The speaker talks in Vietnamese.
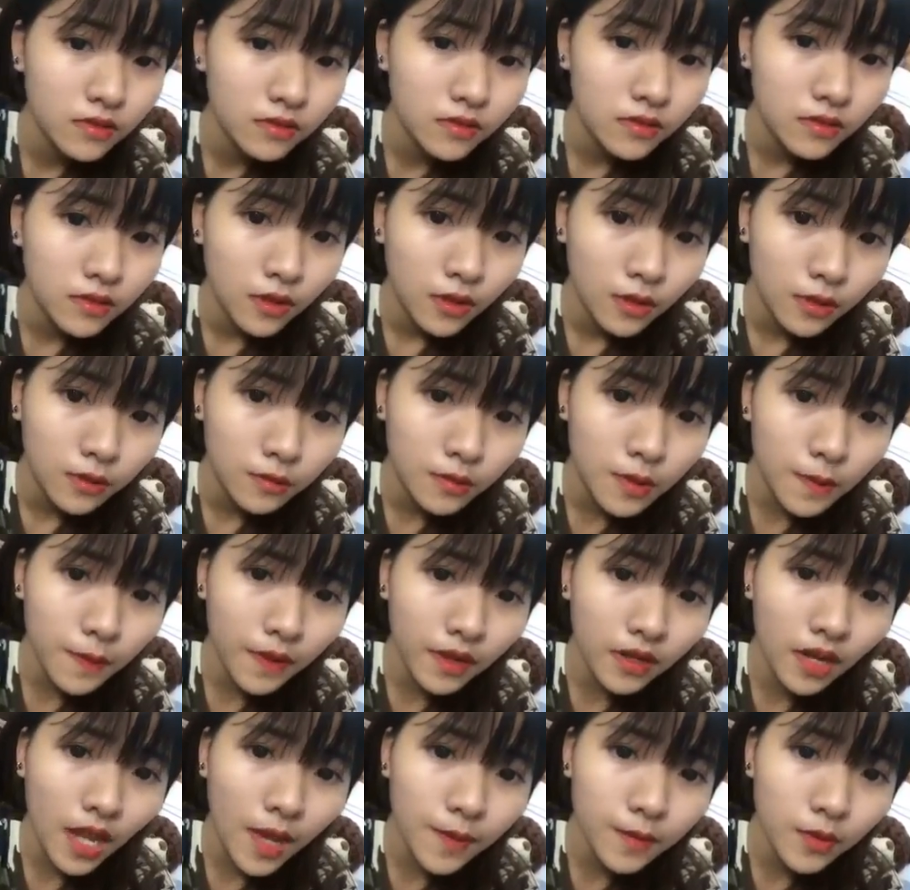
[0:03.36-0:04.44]
á Các
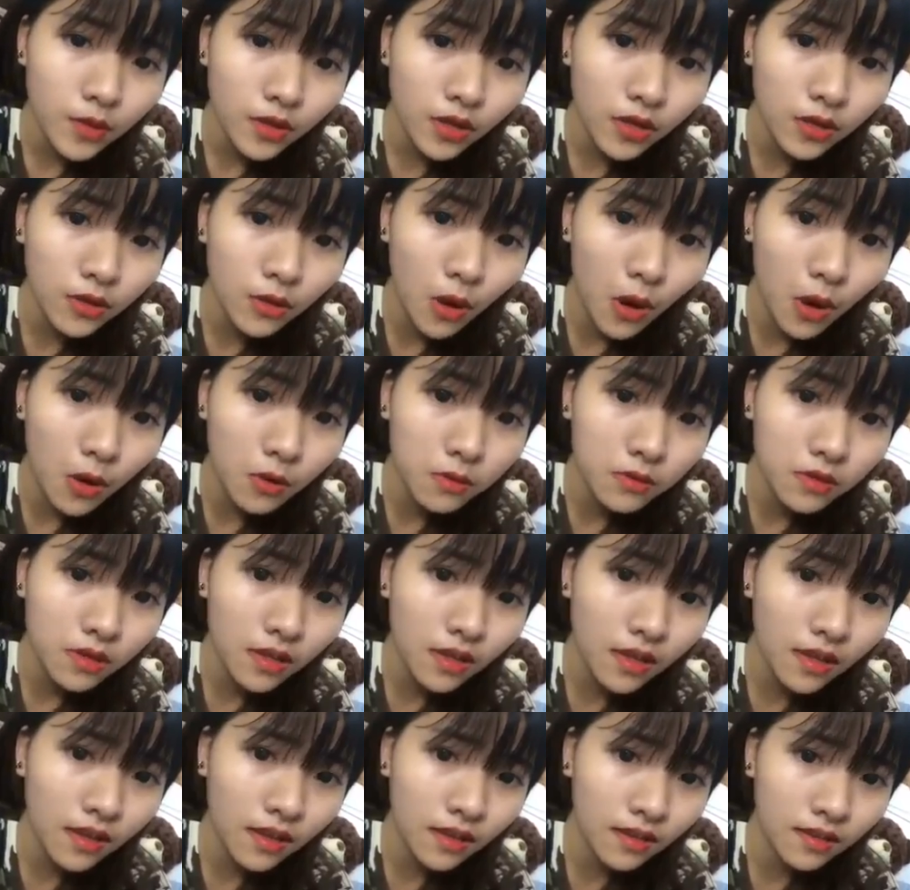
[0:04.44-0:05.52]
bạn nam chỗ này ngộ
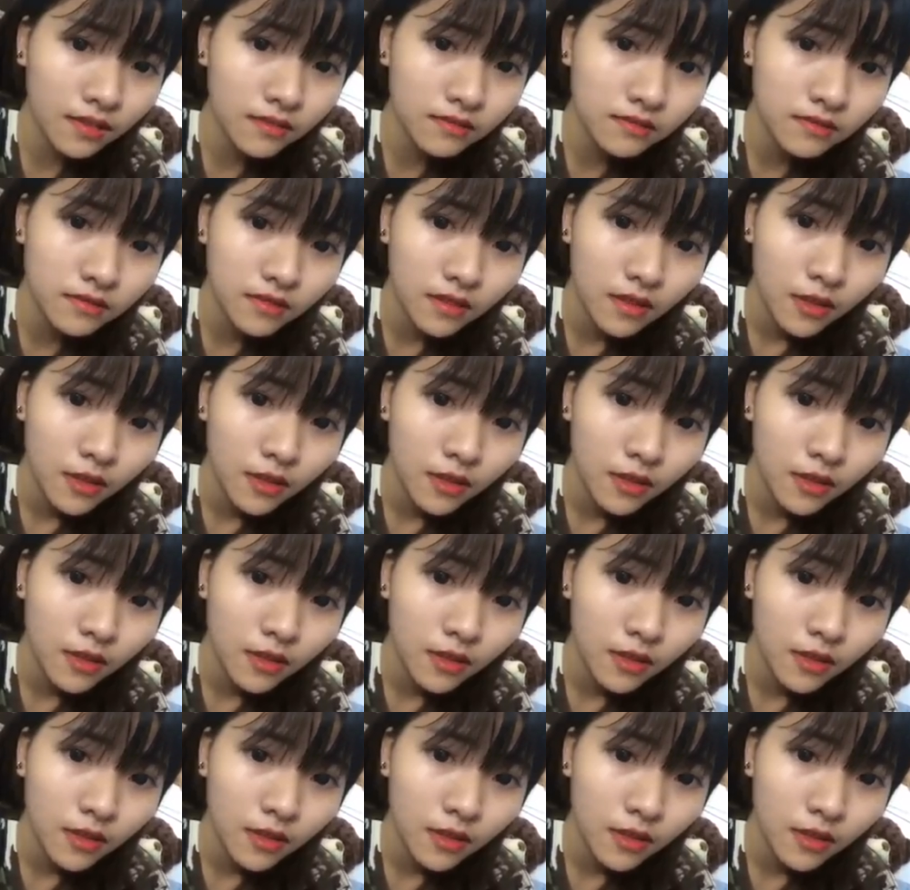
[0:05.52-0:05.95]
nha